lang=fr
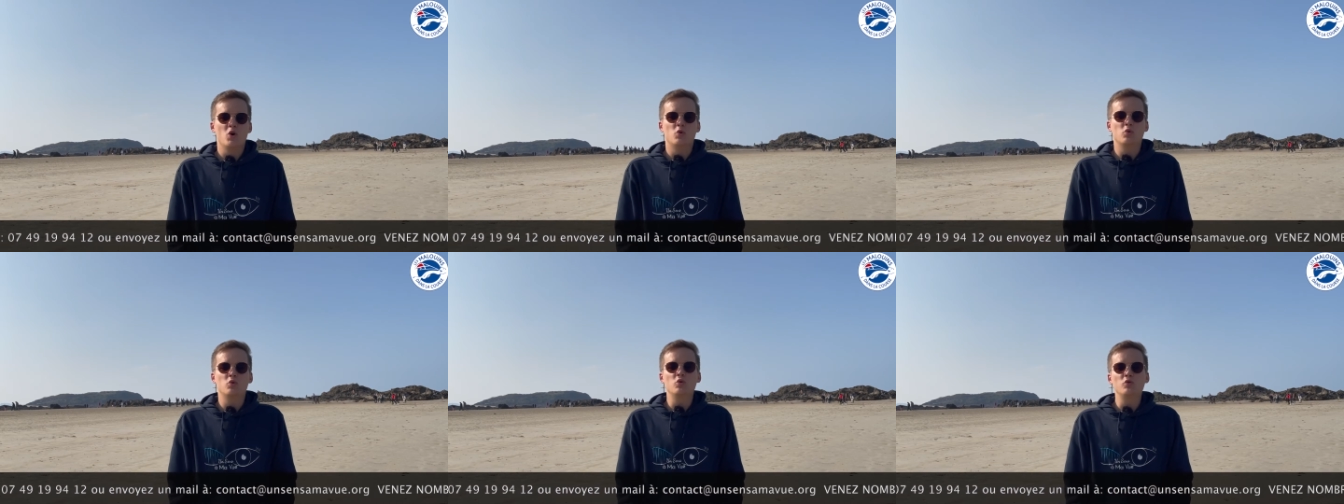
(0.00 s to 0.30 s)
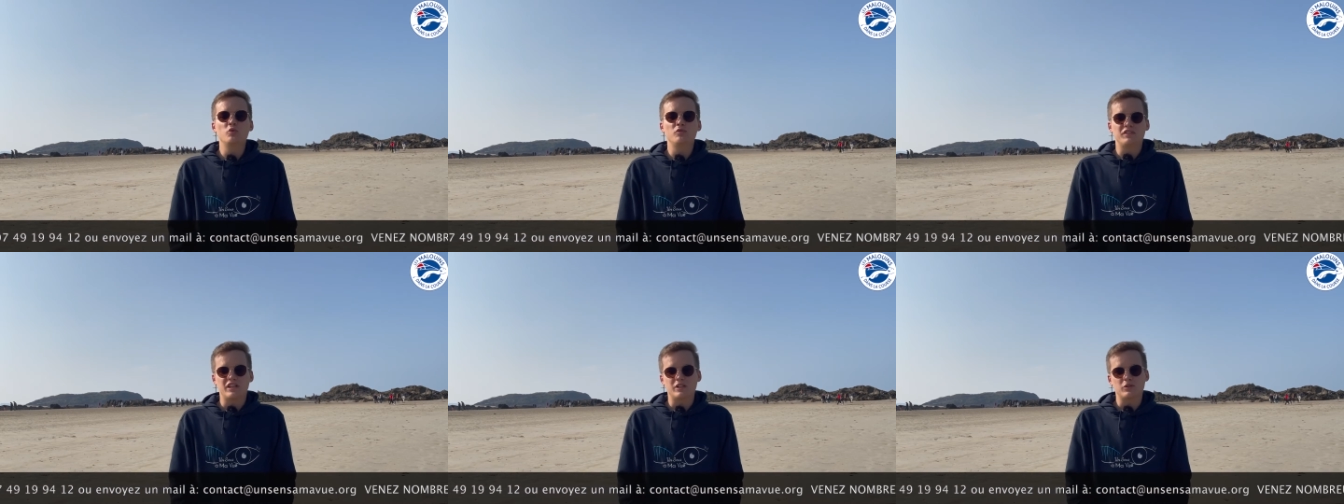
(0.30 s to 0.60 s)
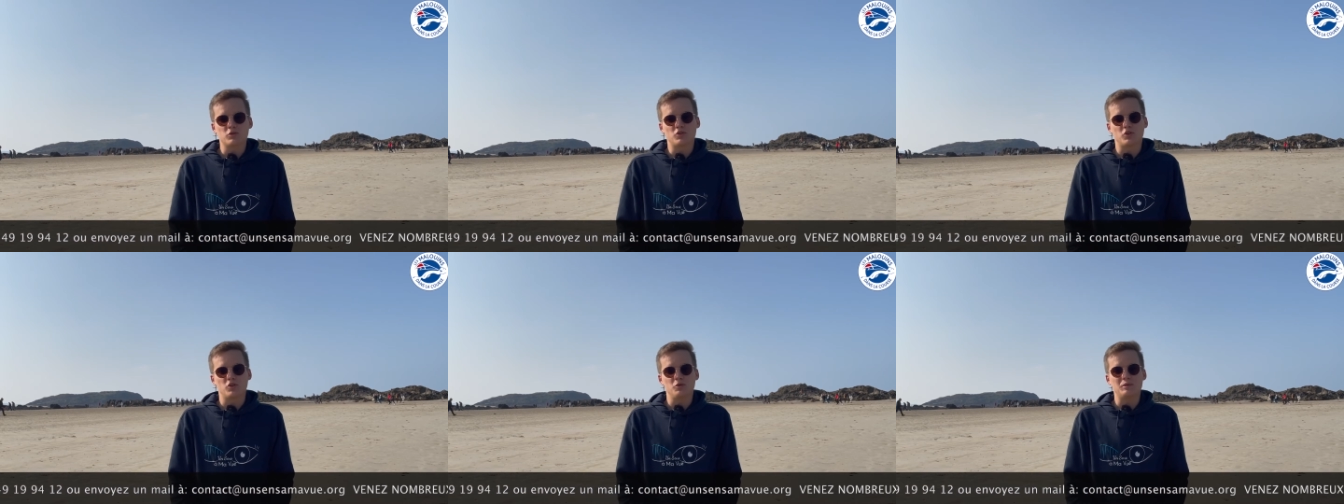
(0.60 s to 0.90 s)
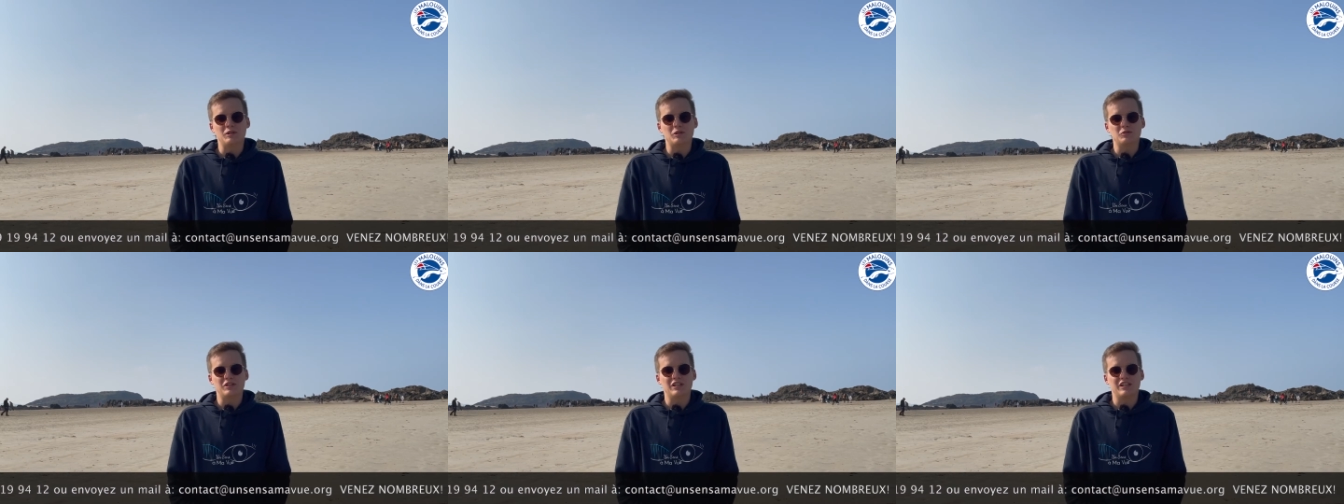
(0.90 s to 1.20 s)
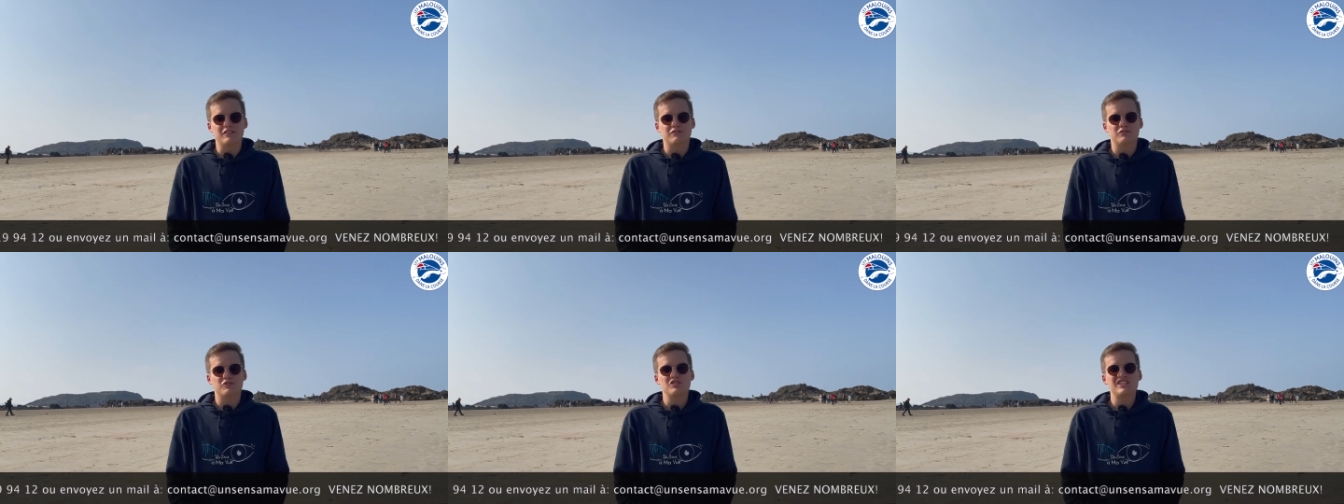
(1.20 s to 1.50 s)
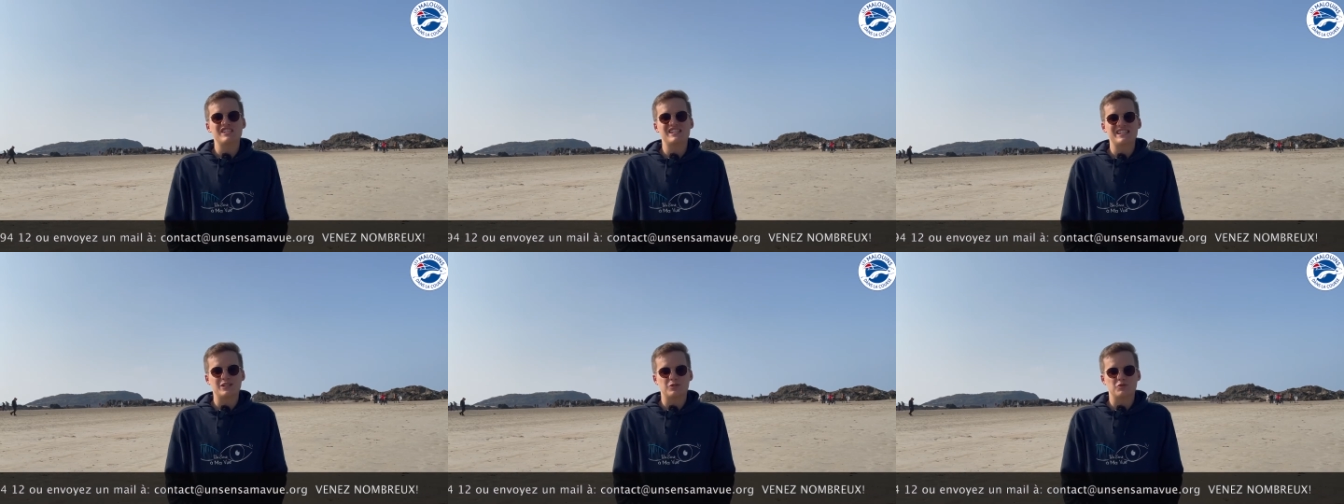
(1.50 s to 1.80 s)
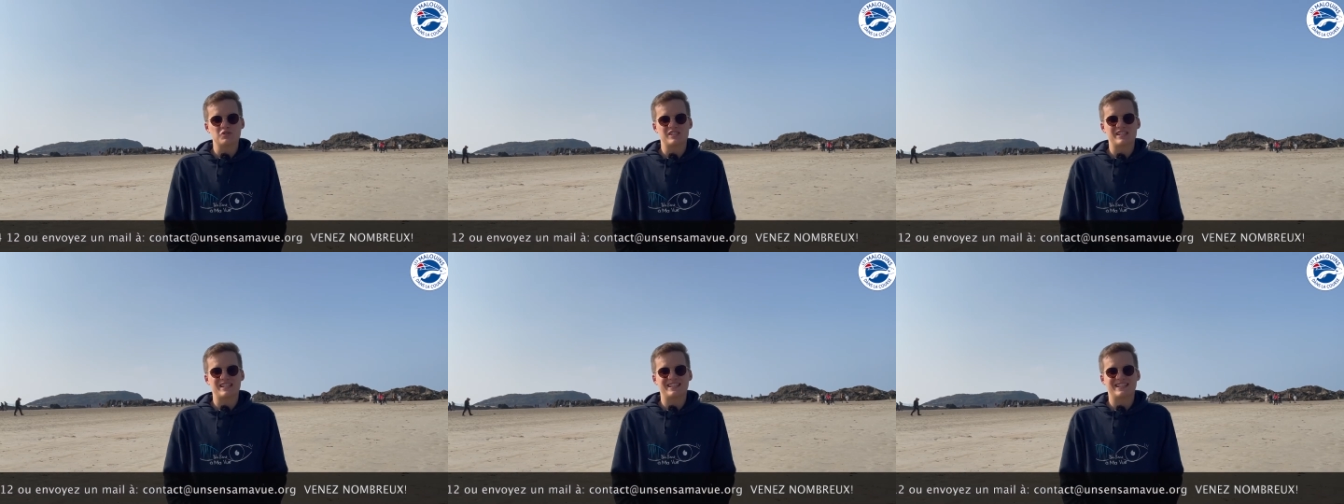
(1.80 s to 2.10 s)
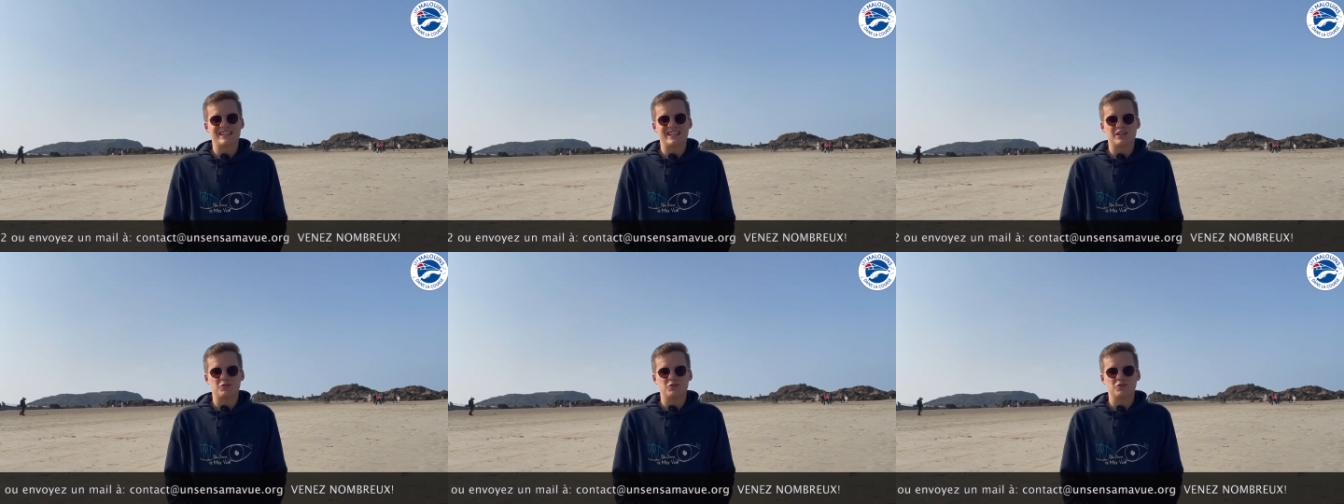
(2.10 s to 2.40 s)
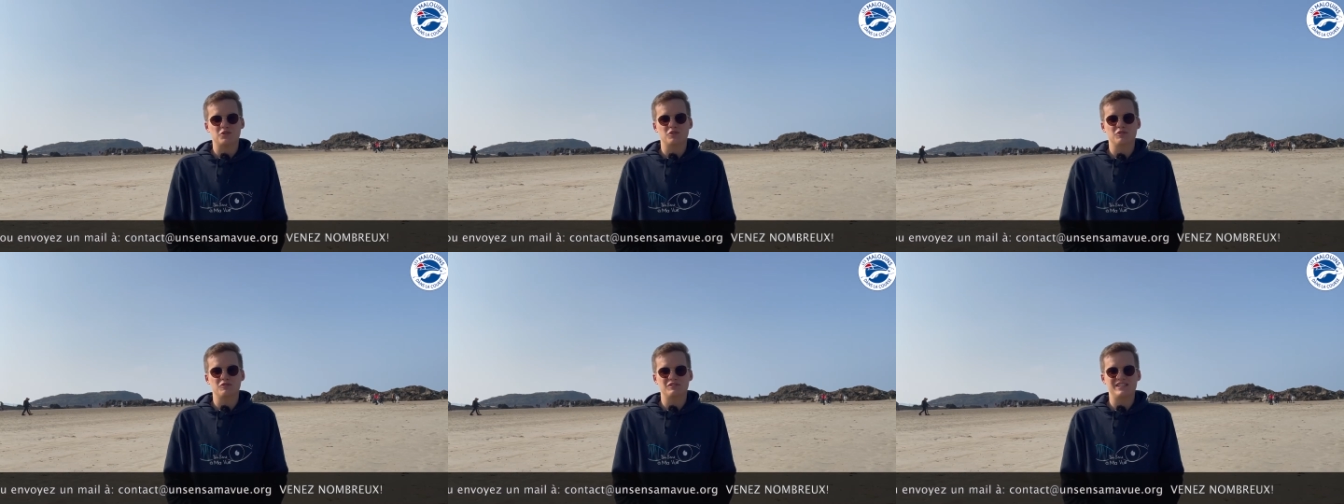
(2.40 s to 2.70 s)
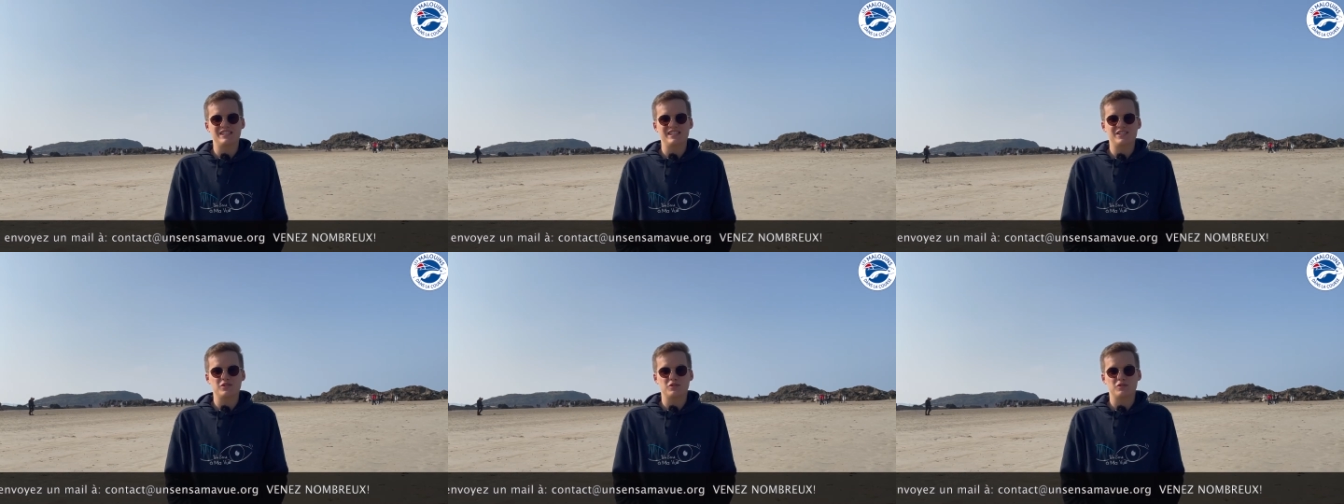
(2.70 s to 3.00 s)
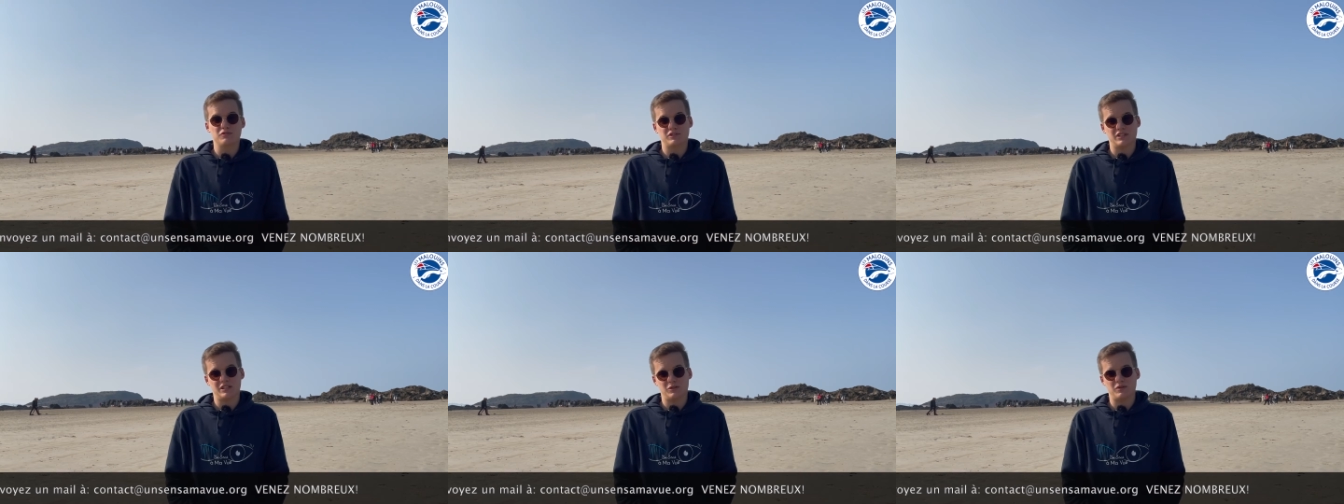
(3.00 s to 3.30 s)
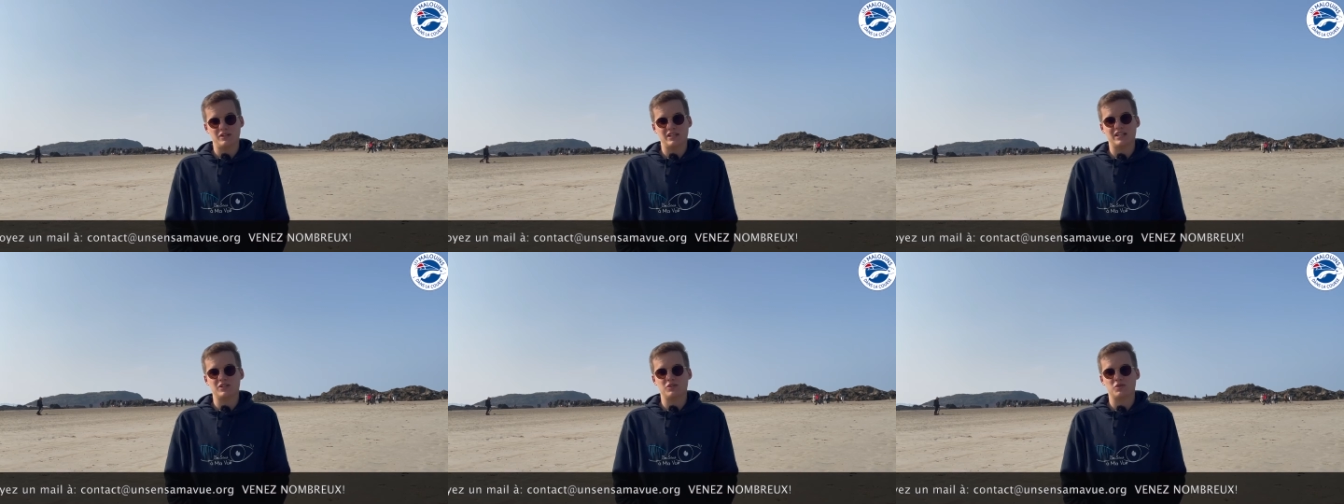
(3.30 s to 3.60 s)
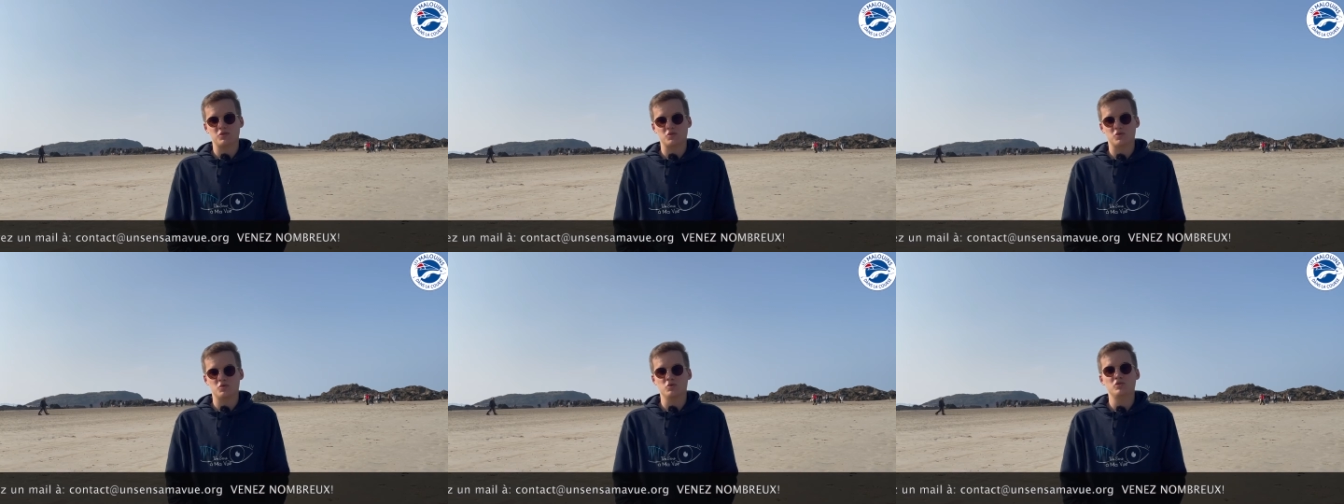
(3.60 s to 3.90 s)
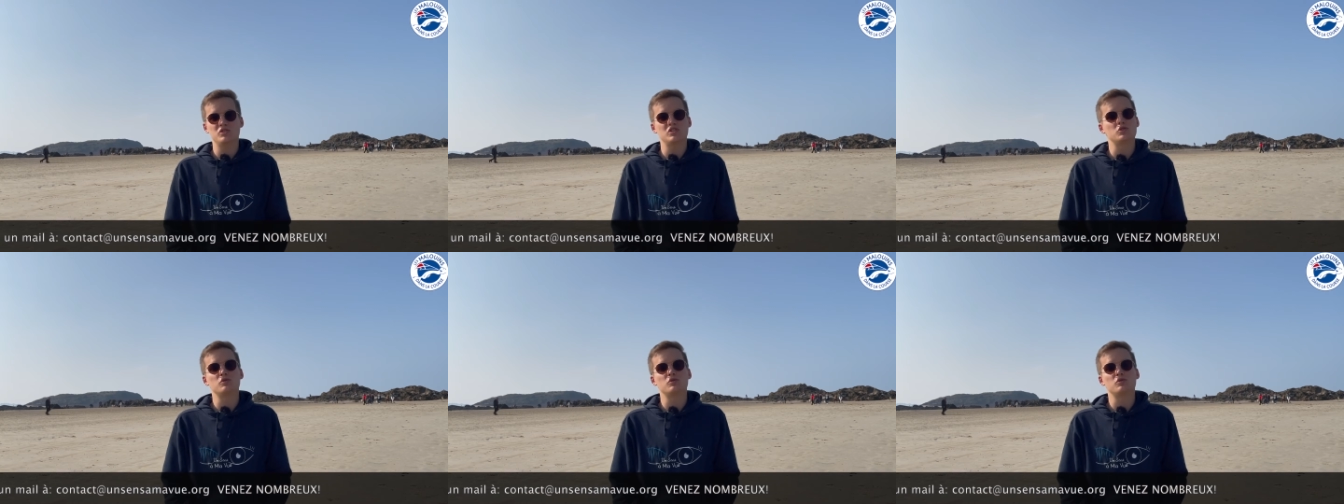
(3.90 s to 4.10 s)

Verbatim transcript: ou via notre numéro de téléphone 07 49 19 94 12.